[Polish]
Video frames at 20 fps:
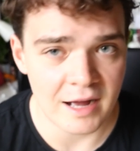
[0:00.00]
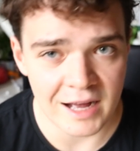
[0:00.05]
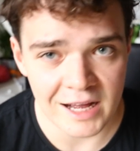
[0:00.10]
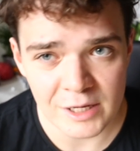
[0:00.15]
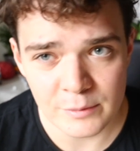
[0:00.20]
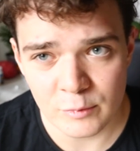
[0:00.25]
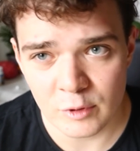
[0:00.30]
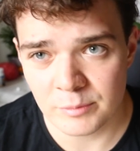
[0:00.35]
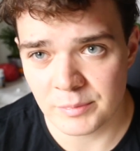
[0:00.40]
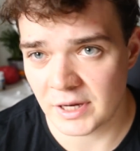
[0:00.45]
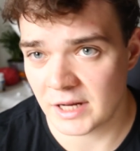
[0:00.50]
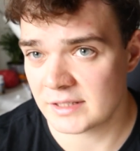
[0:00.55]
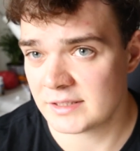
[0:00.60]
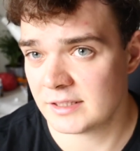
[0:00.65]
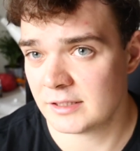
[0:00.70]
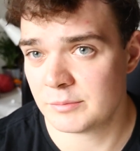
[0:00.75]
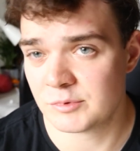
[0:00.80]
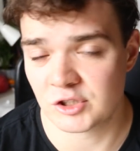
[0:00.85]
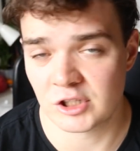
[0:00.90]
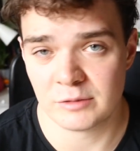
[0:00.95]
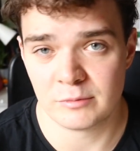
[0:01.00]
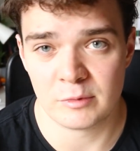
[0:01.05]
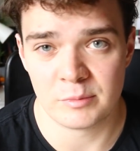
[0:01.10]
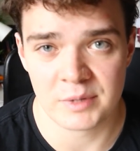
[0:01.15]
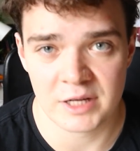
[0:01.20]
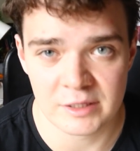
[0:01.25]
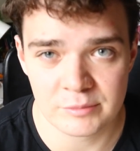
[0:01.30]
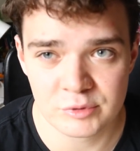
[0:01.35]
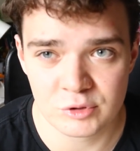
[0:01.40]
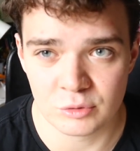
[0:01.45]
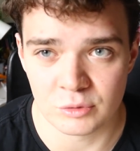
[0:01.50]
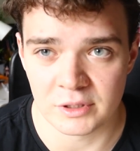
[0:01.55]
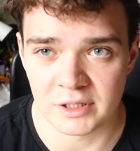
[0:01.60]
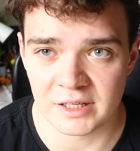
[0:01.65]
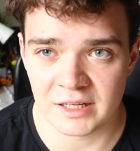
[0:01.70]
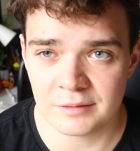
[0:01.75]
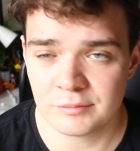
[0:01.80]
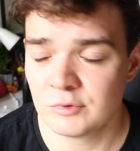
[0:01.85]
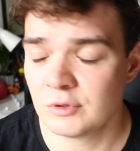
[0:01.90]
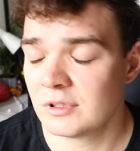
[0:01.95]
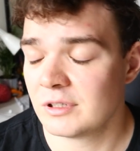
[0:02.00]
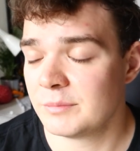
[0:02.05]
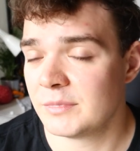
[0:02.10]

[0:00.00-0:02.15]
albo pracę przejmą kaptury. Kaptury